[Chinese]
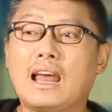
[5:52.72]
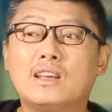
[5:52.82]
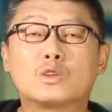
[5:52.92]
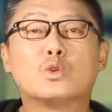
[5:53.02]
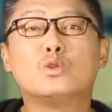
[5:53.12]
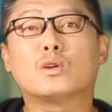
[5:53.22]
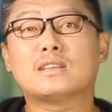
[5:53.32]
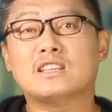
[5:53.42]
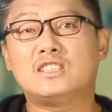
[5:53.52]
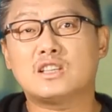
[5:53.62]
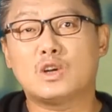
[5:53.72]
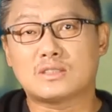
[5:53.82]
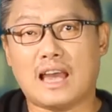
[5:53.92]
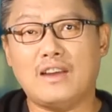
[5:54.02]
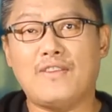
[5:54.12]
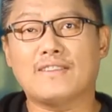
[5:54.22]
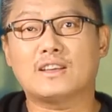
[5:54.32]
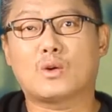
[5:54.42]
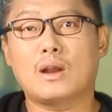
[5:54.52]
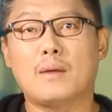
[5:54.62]
哈兰的孙女在接受采访
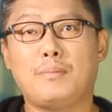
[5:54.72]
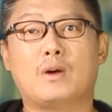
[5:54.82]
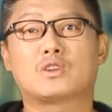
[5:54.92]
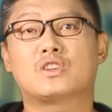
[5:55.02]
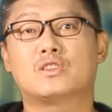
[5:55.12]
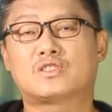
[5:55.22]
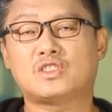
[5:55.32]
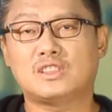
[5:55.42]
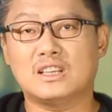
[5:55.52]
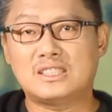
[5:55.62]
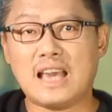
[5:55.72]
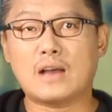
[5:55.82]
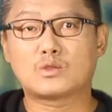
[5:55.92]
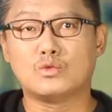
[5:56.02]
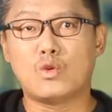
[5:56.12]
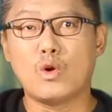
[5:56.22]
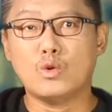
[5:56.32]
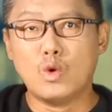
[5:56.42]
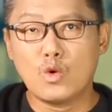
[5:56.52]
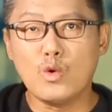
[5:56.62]
的时候呢，表示自己的家族
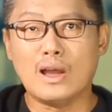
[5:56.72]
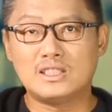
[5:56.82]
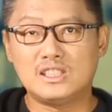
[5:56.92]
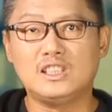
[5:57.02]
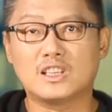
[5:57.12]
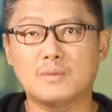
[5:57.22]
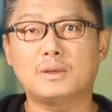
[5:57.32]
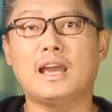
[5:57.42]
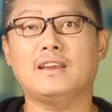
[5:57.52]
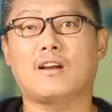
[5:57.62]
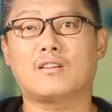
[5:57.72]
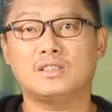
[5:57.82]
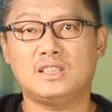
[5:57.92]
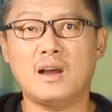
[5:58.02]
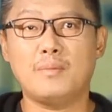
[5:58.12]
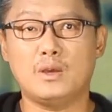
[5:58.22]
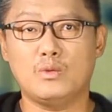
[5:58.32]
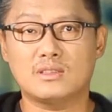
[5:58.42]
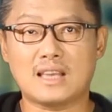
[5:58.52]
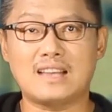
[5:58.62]
会永远记得这部电影。相比
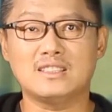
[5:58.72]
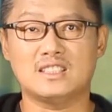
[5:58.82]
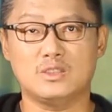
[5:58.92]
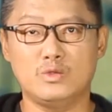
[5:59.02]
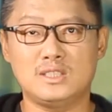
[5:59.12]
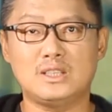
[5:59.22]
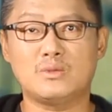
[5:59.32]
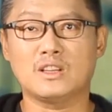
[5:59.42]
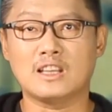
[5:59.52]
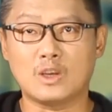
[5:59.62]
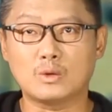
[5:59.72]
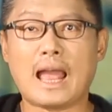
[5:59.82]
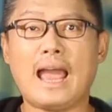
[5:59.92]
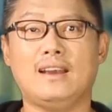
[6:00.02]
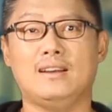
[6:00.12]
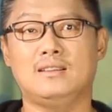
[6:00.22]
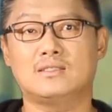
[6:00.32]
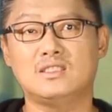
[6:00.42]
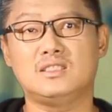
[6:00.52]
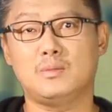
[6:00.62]
于惨死于集中营的犹太人，
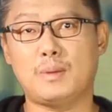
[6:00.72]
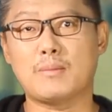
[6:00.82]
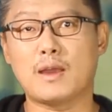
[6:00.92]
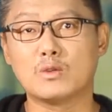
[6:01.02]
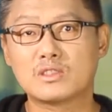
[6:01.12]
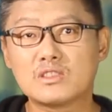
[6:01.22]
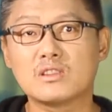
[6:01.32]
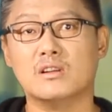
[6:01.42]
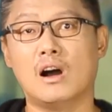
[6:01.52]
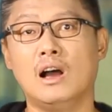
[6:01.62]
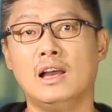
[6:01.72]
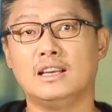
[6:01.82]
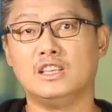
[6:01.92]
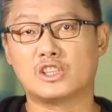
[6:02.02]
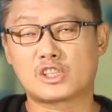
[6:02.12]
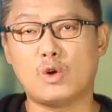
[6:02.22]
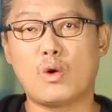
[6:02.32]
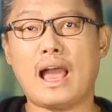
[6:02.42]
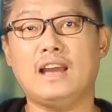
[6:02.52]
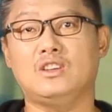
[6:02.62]
自己并没有资格以
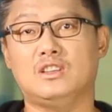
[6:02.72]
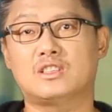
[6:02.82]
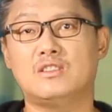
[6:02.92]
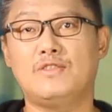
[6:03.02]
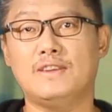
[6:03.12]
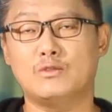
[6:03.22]
受害者的身